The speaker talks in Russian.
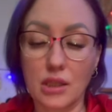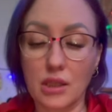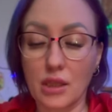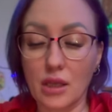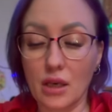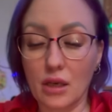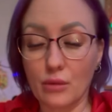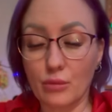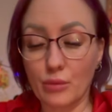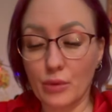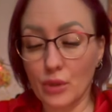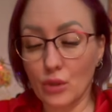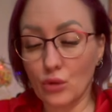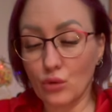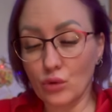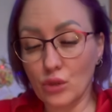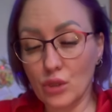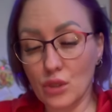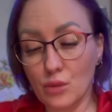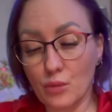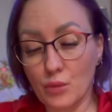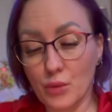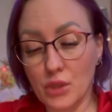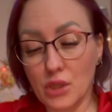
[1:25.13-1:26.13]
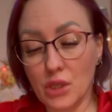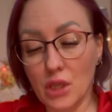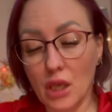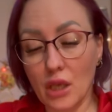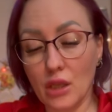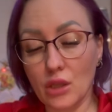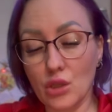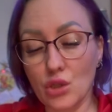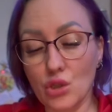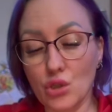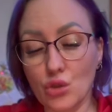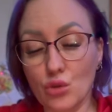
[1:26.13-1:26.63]
да, приходится
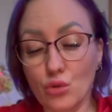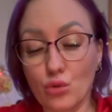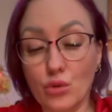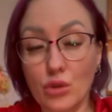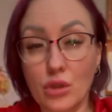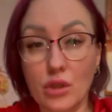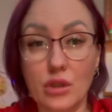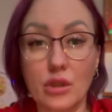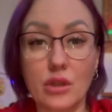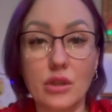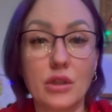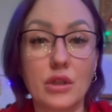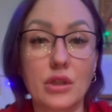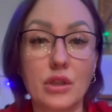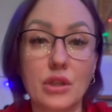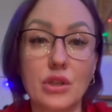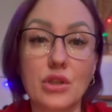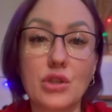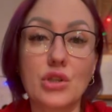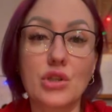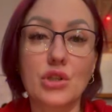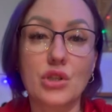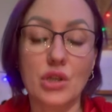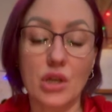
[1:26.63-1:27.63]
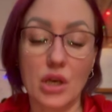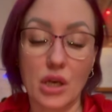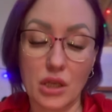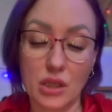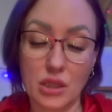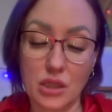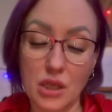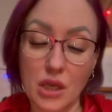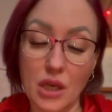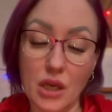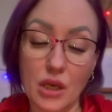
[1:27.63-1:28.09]
постоянно что-то решать.